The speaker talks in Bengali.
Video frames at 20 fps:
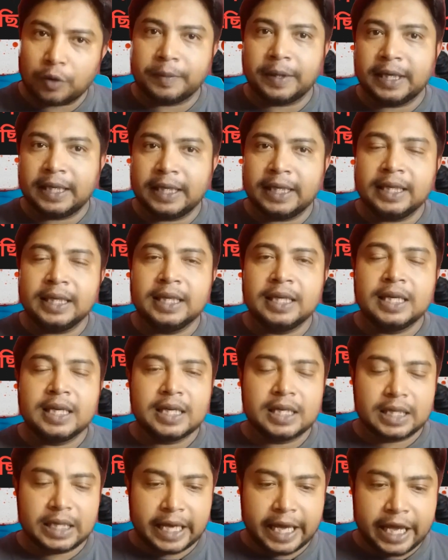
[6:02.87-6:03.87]
নর্মালি
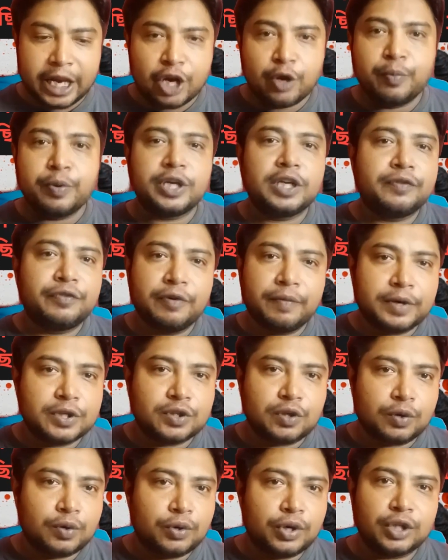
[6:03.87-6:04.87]
এই রিউমেটিক ফিভার
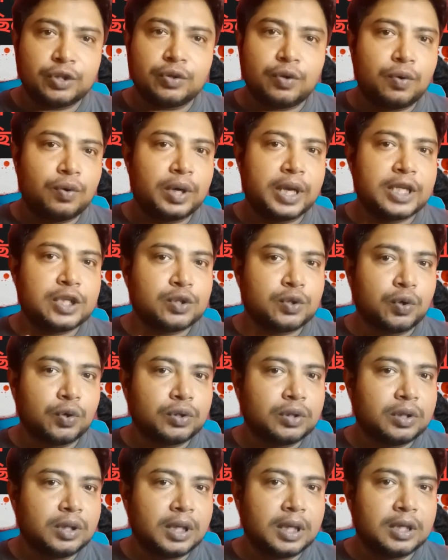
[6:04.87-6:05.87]
যখন না তখন এই
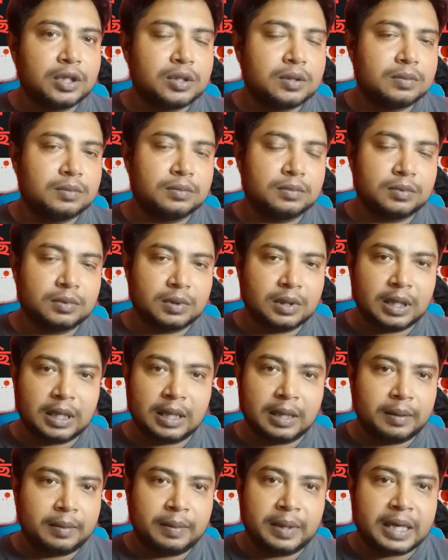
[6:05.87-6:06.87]
সর্দি
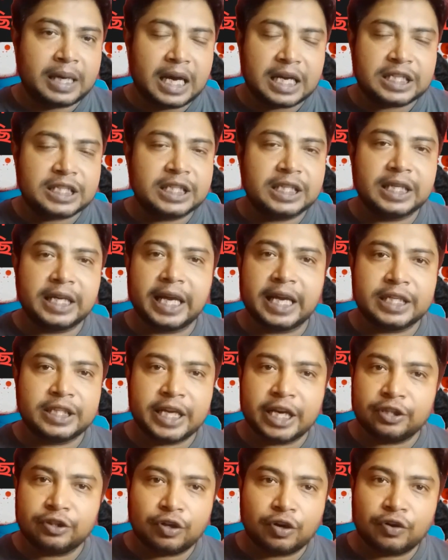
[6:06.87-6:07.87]
বা কাশি এই
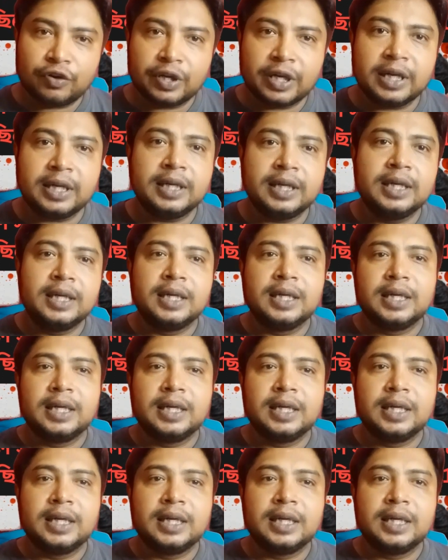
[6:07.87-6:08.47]
এই ধরনের